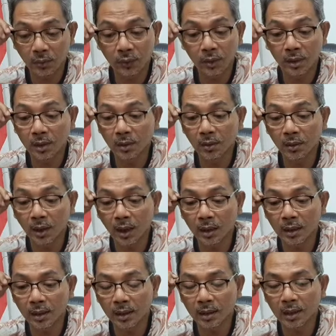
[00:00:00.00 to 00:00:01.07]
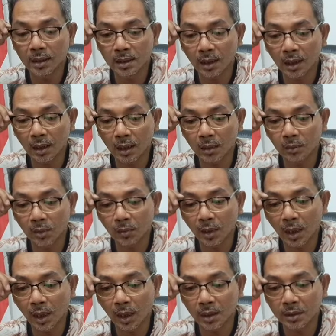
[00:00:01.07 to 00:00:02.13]
Video kali ini saya akan
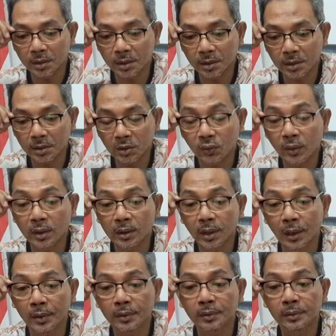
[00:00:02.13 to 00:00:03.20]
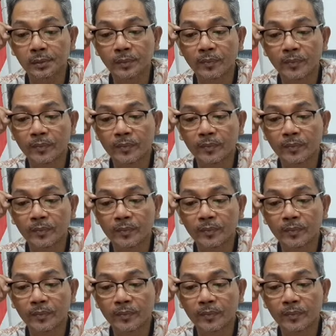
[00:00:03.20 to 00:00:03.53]
membahas cuitan